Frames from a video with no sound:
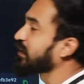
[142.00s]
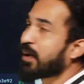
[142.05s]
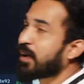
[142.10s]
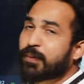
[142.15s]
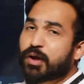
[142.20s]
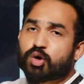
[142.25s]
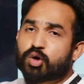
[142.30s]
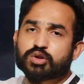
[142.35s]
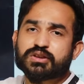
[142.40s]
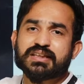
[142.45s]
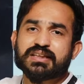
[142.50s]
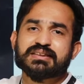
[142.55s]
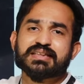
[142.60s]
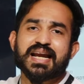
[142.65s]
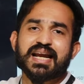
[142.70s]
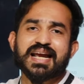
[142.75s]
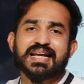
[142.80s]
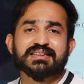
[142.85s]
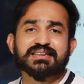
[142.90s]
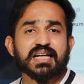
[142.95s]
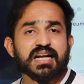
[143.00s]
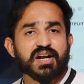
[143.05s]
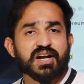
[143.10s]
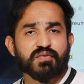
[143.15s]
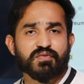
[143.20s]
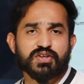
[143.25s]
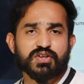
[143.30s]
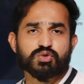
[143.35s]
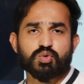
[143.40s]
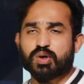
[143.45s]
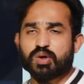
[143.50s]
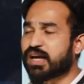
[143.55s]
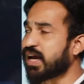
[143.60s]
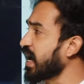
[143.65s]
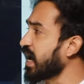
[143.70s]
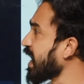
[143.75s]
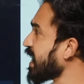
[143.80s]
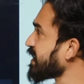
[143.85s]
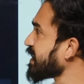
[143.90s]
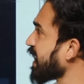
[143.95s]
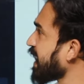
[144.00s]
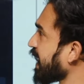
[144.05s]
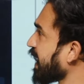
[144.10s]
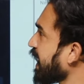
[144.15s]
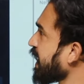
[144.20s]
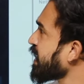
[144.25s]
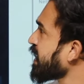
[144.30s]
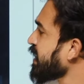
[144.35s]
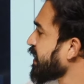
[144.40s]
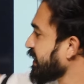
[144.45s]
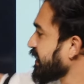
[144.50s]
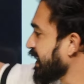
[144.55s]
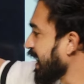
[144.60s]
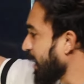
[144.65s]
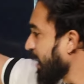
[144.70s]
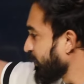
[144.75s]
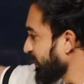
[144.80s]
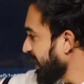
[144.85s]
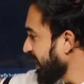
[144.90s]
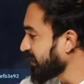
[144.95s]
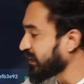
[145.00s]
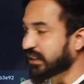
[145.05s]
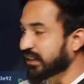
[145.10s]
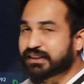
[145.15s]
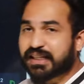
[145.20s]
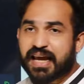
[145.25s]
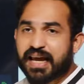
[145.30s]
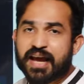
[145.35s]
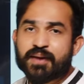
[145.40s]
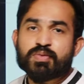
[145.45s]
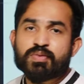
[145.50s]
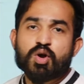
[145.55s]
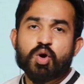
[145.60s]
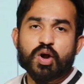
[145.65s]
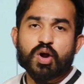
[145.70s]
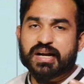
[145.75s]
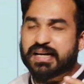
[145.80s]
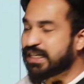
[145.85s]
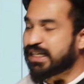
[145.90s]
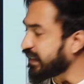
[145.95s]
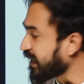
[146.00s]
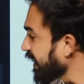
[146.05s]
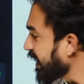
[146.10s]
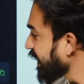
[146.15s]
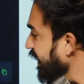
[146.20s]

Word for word: सामने कुछ इस तरीके से इंटरफेस खुल के आ जाएगा ये आप देख सकते हैं और नीचे